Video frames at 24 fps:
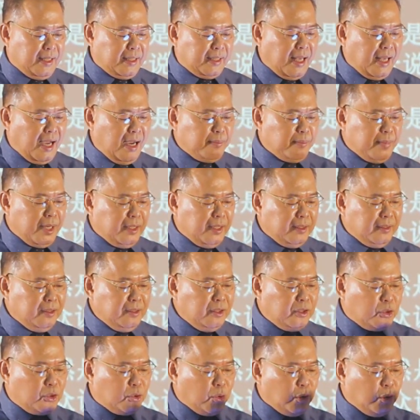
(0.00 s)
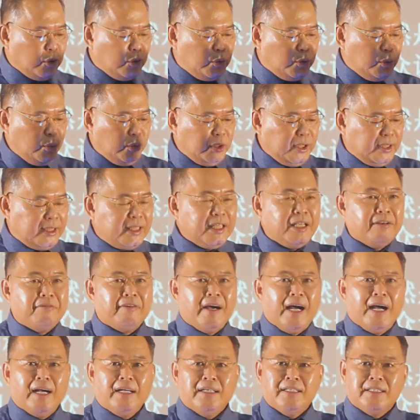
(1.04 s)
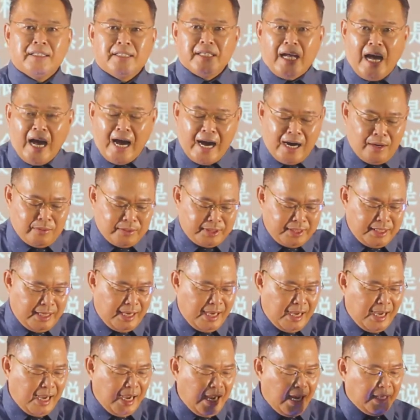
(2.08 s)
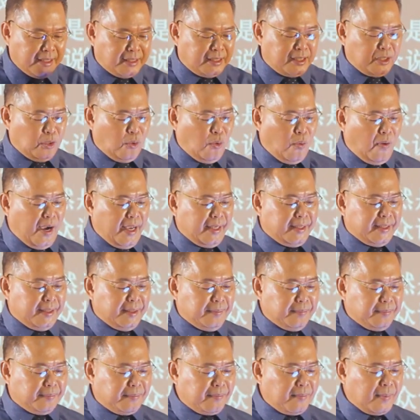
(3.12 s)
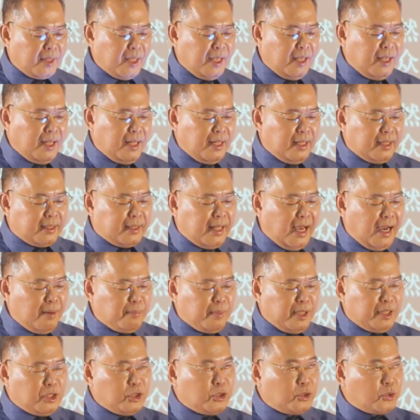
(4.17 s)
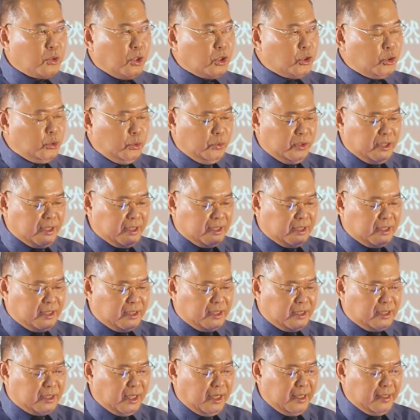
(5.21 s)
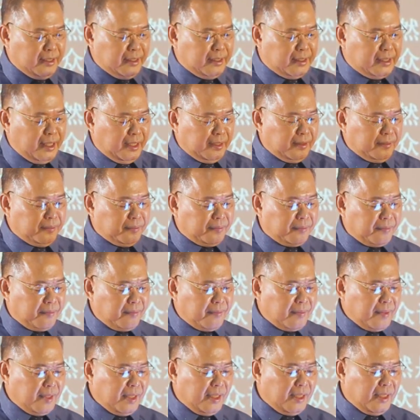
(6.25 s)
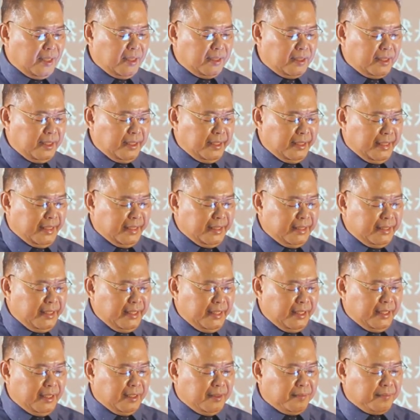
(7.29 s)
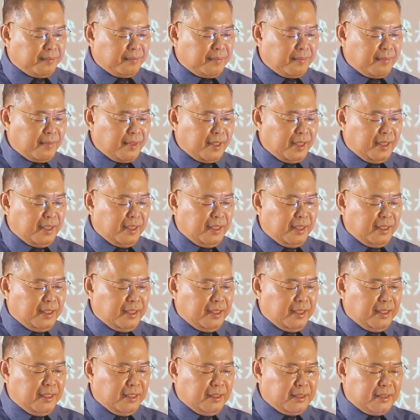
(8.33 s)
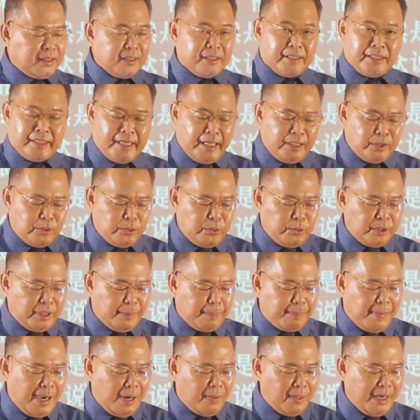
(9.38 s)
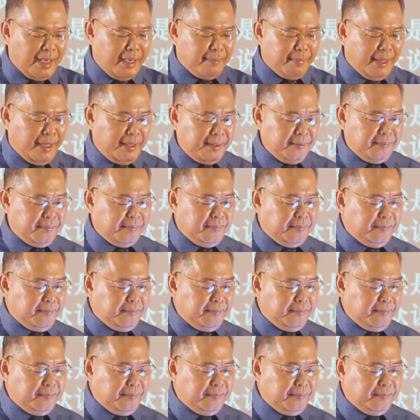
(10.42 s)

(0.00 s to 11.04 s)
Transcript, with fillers: 他们所住的地方是好的还是坏的？他们所住的城镇的营地是坚固的堡垒吗？